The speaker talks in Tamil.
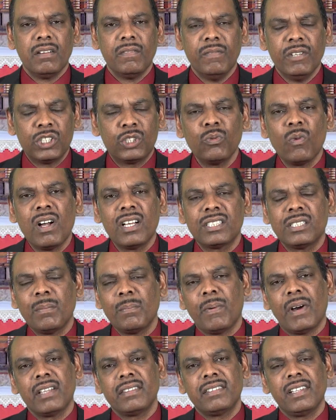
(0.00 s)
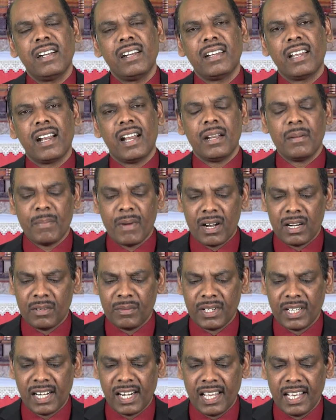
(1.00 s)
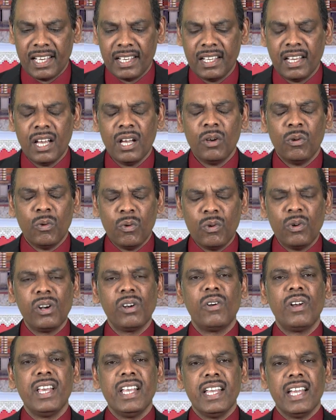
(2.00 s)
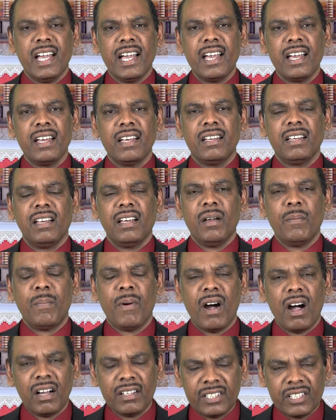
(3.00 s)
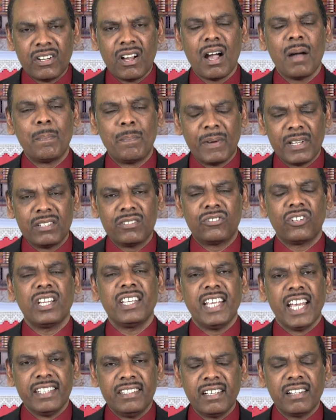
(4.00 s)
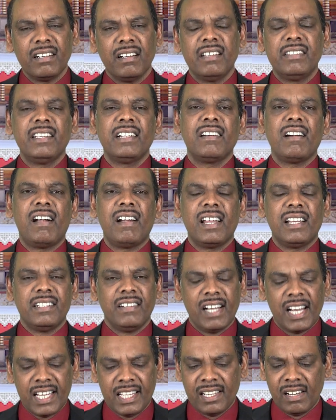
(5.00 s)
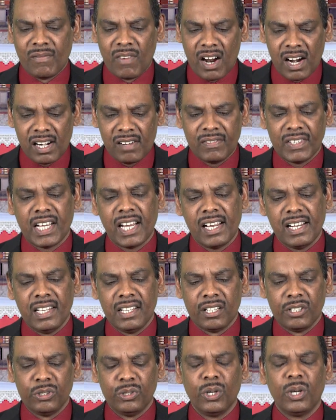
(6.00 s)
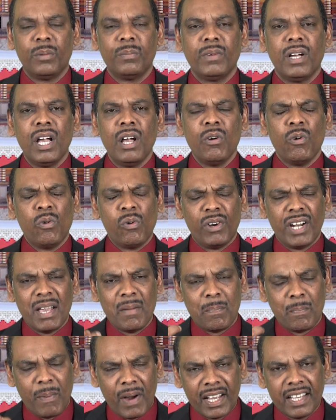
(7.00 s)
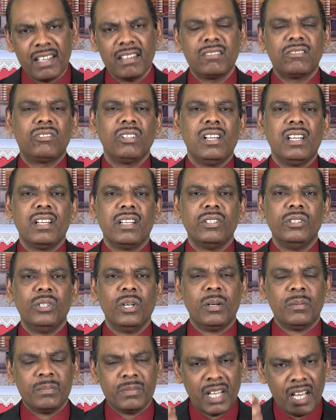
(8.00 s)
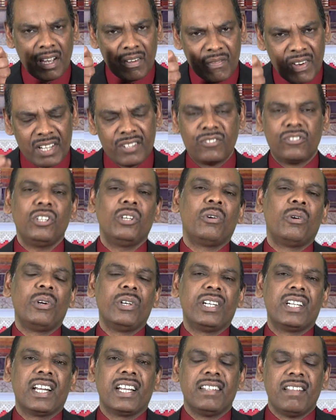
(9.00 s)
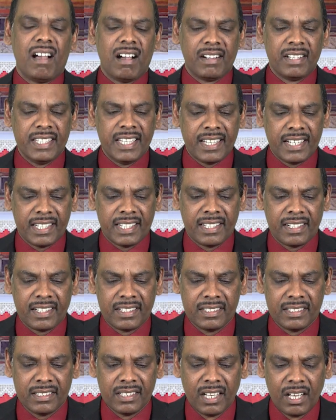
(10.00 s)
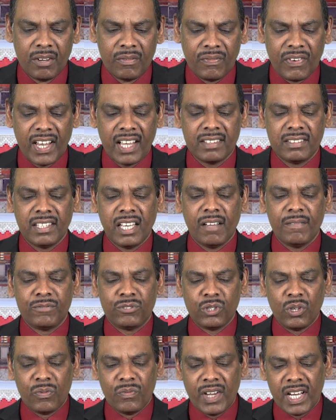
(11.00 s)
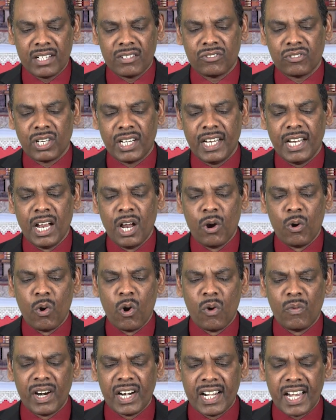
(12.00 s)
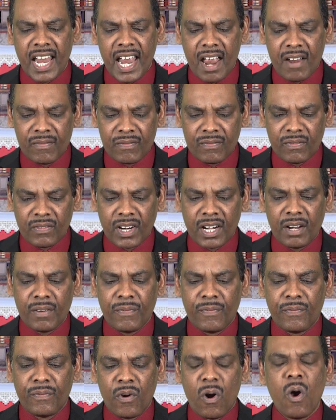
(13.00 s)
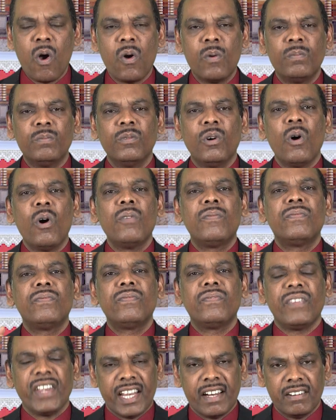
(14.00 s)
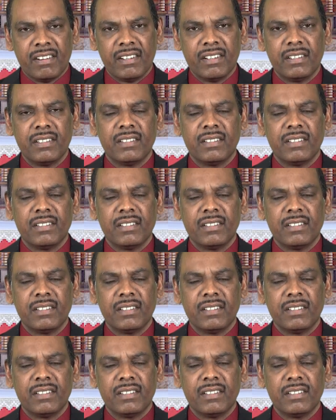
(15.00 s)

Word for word: விசுவாசம் பார்த்தீர்கள் அன்பானவர்களே உங்களுடைய பாதுகாப்பற்ற எதிர் எதிர்கால நிலையில் வாழ்க்கையில் இருந்தும் உங்களுடைய பயத்தில் இருந்தும் வெற்றி கொடுக்கிறதாக இருக்கிறது ஃபெய்த் கிவ்ஸ் யூ விக்ட்ரி ஓவர் எவ்ரி ஃபார்ம் ஆஃப் ஃபியர்